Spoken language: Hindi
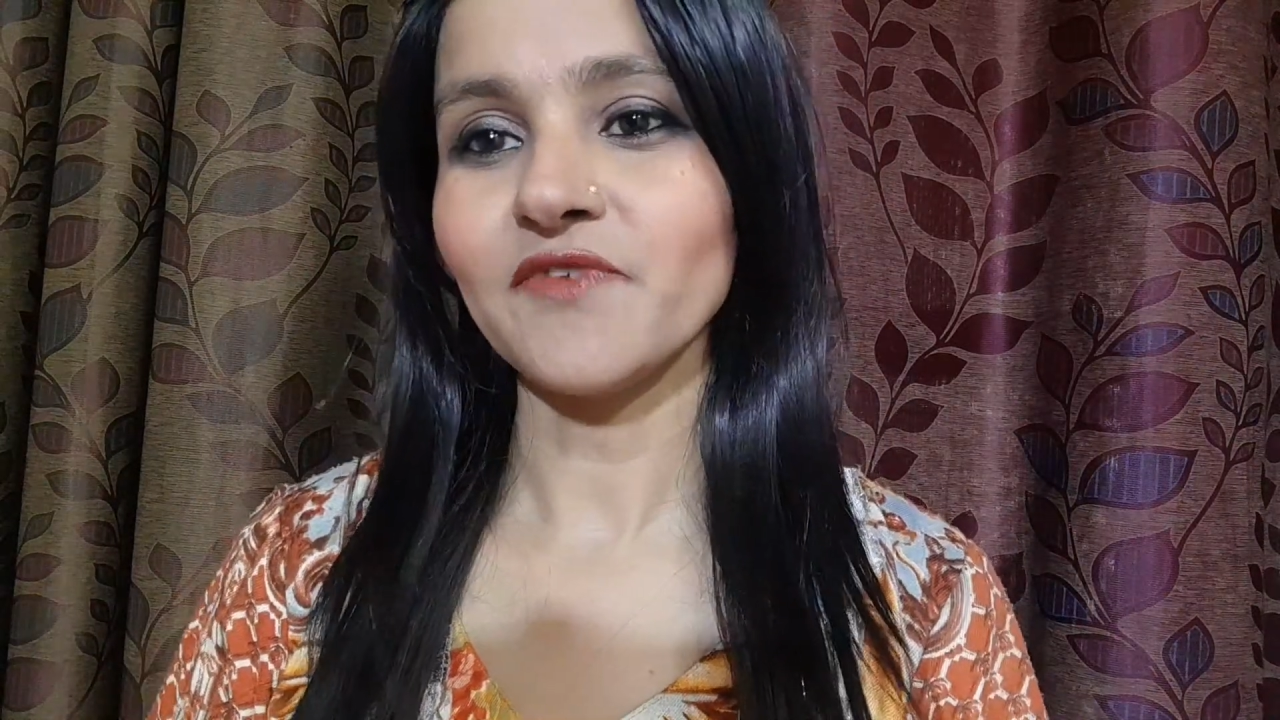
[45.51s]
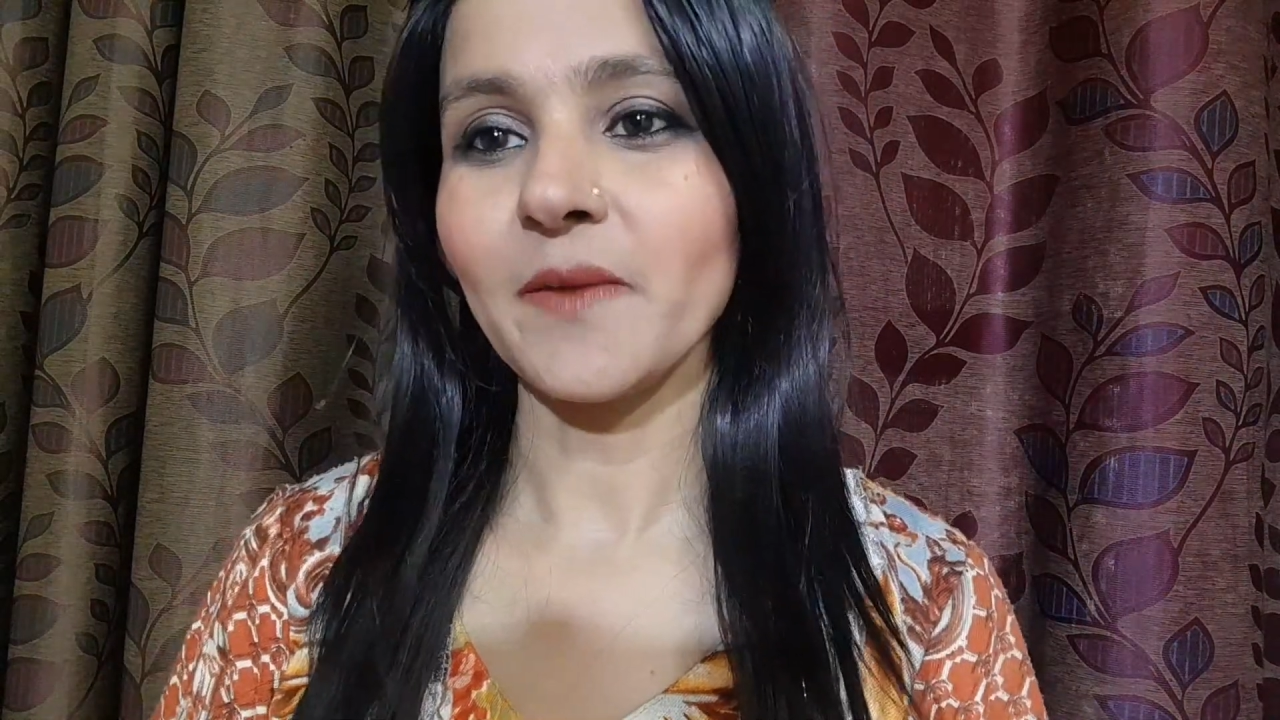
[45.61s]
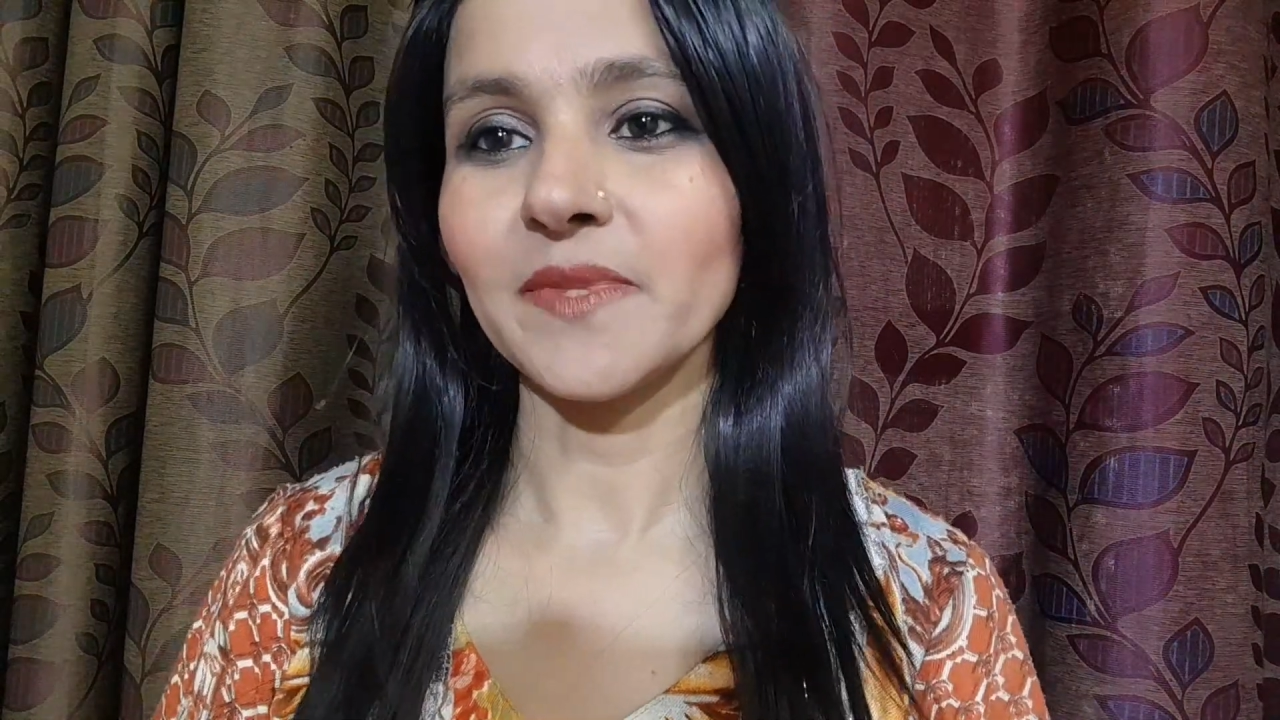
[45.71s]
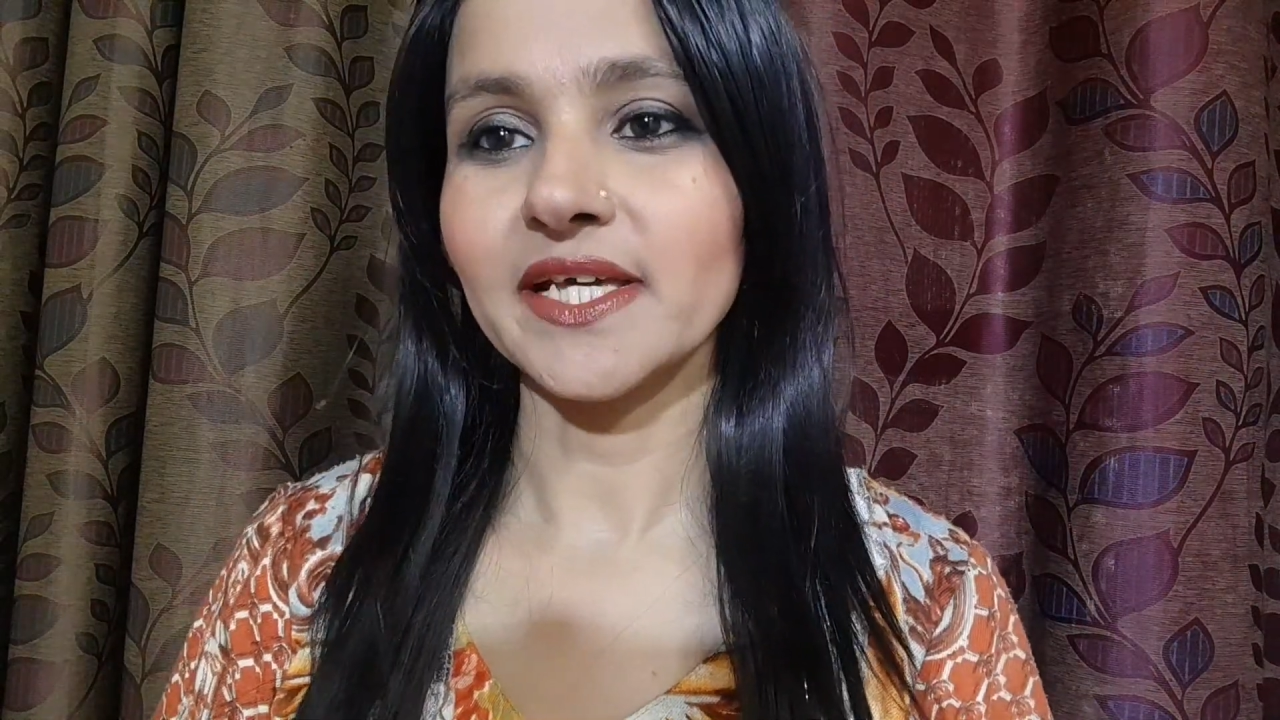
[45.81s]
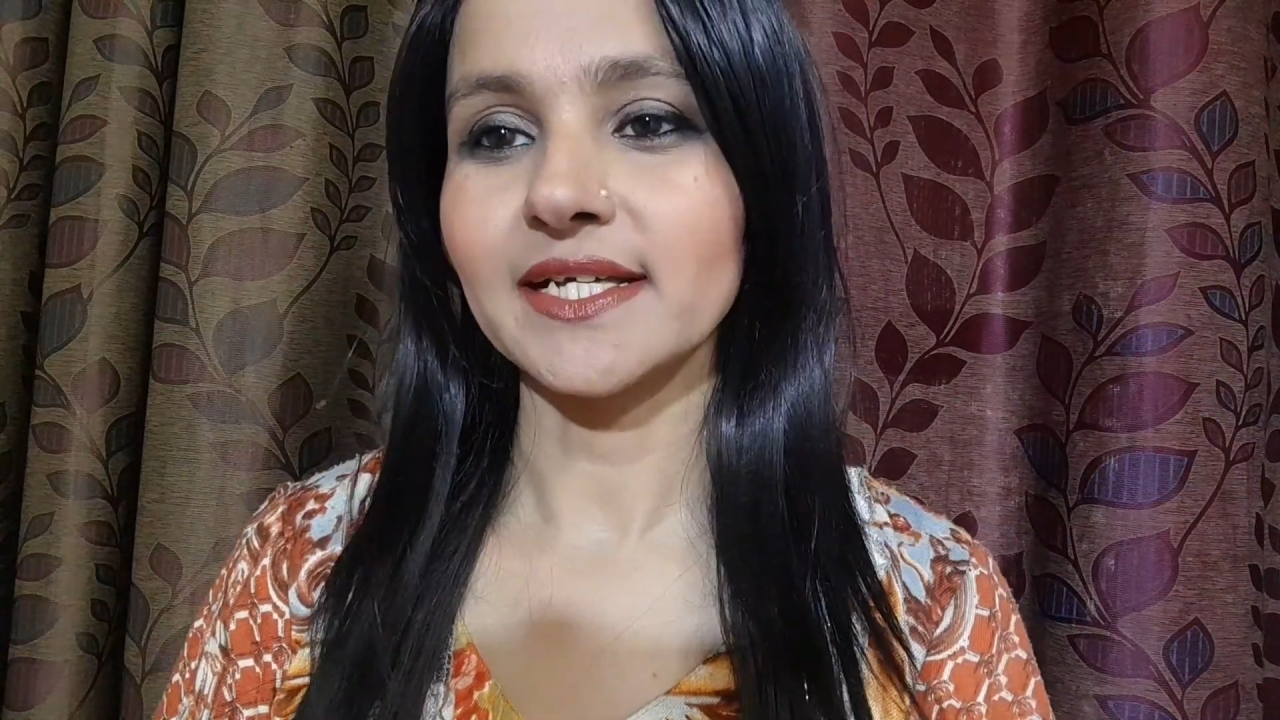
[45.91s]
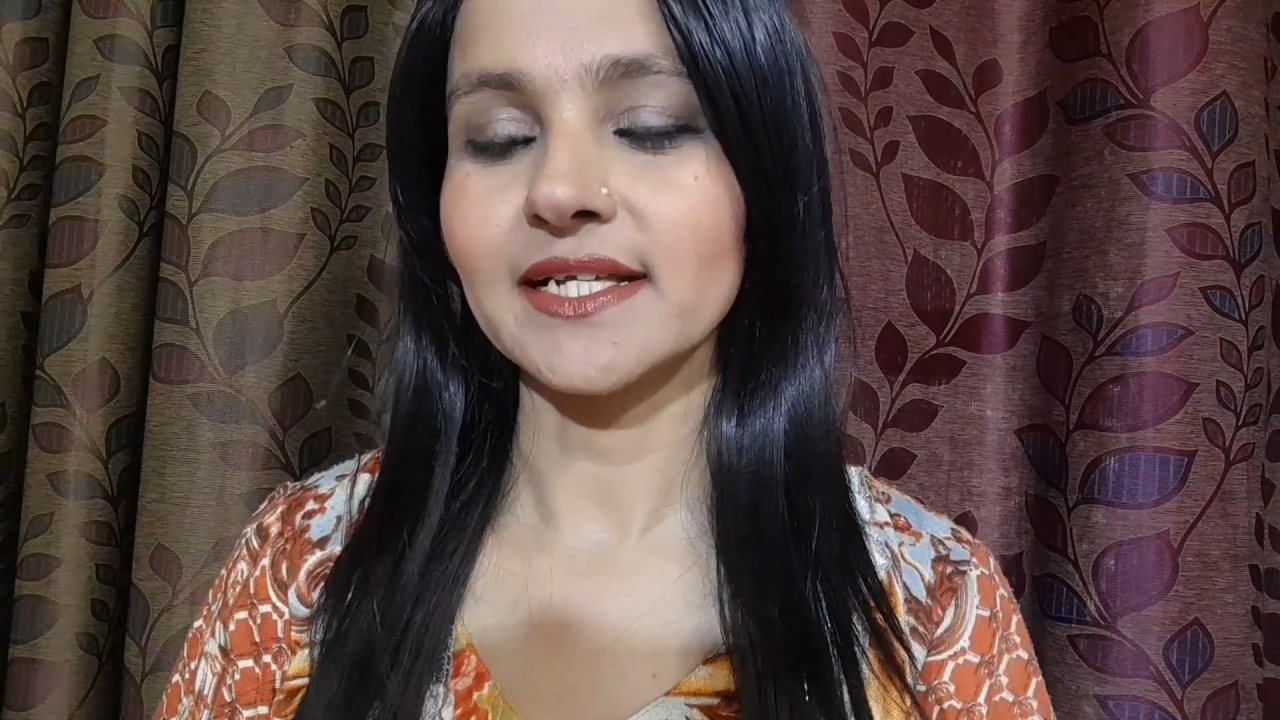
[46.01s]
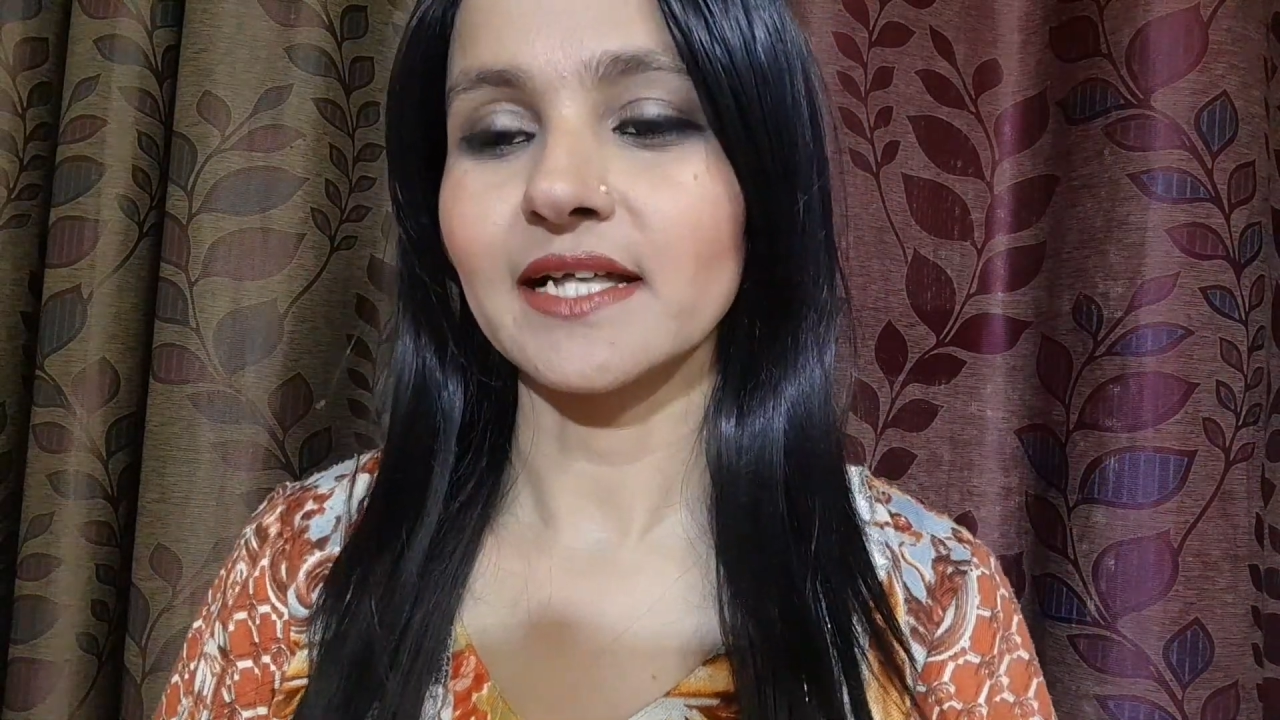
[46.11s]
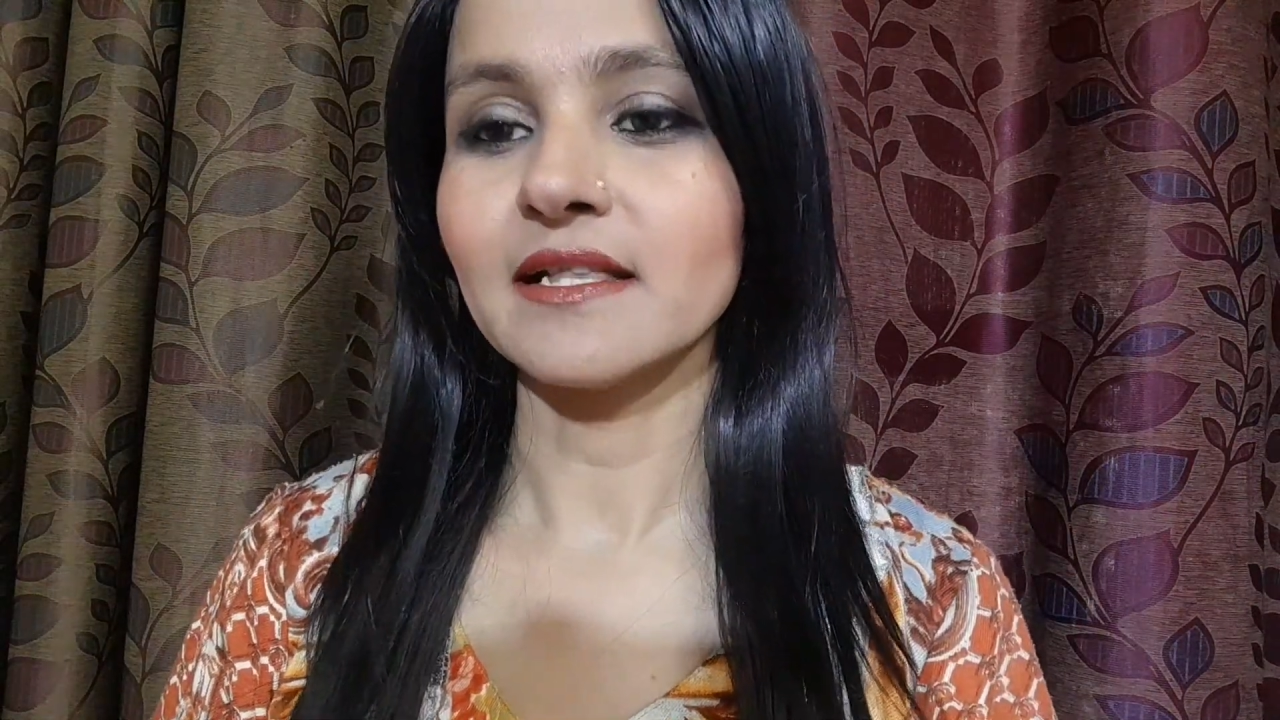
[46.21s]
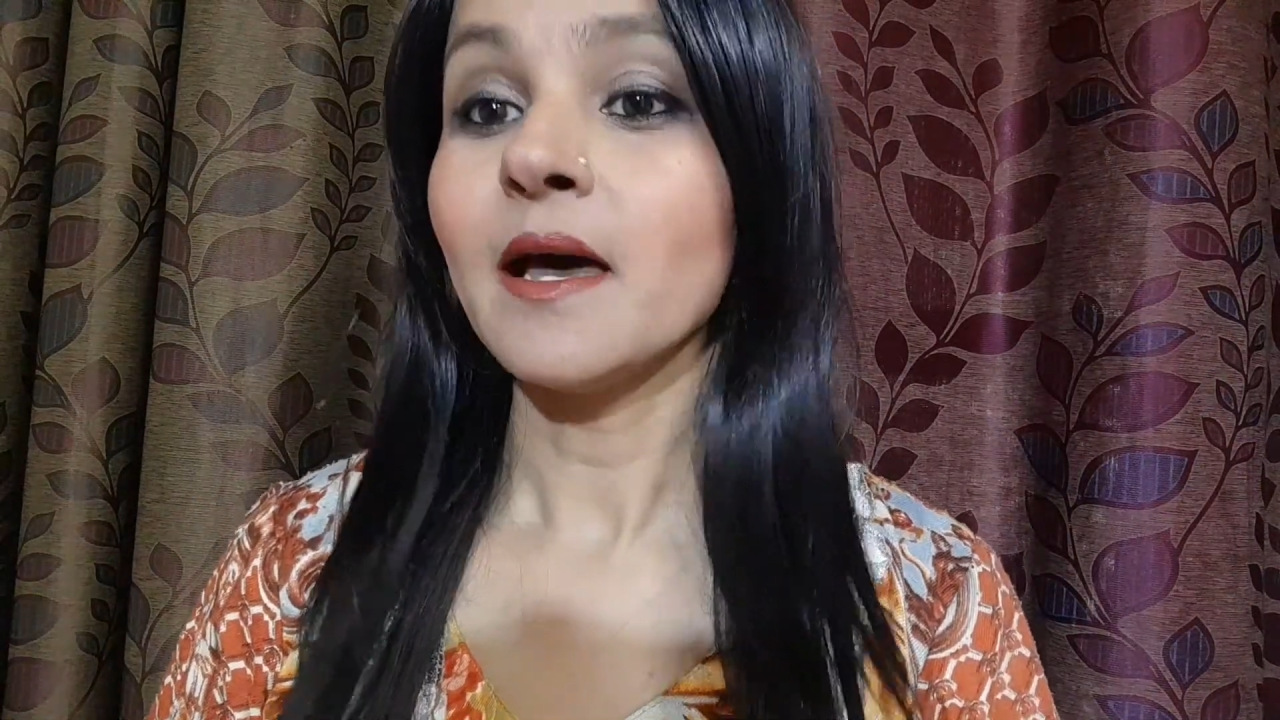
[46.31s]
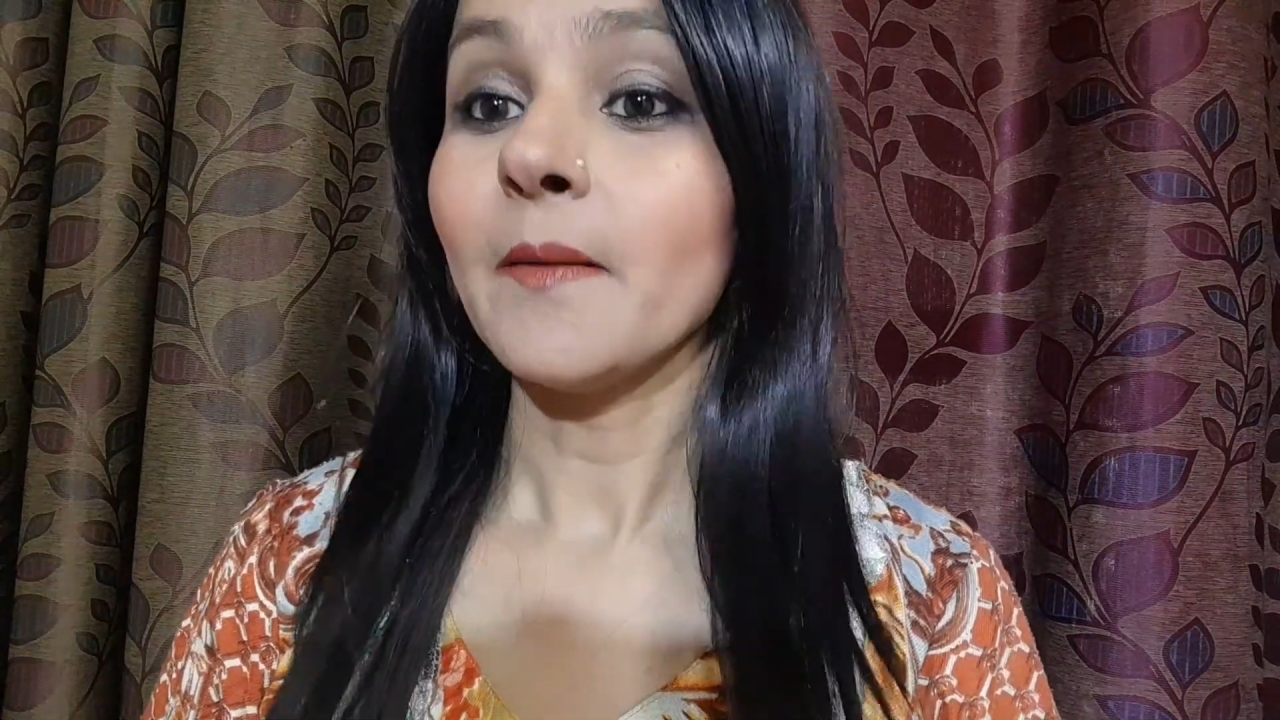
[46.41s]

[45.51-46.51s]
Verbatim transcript: फैमिली के साथ